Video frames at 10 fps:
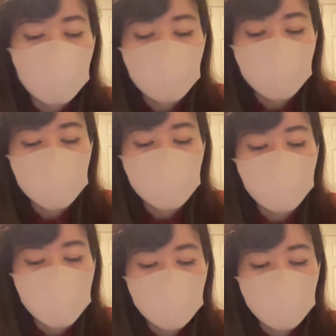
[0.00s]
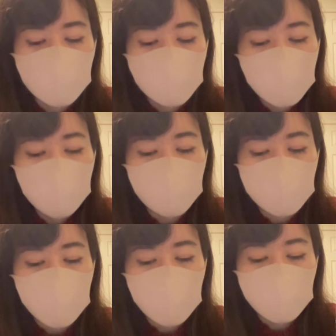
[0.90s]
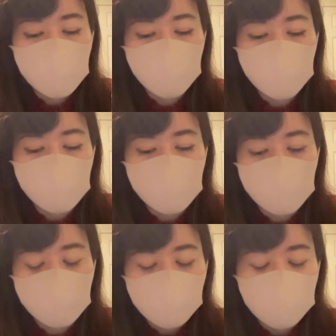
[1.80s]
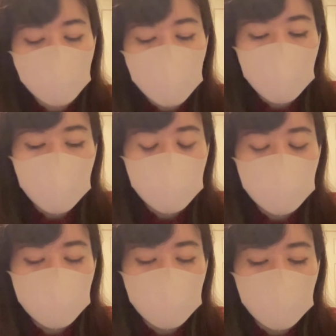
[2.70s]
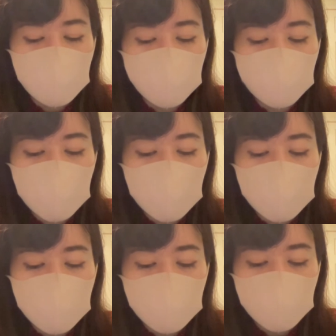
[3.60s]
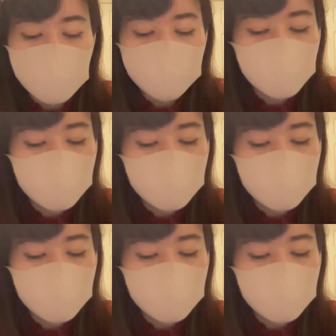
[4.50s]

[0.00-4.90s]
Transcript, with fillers: 私はミックスビーとスペアルームで返事が来ない間に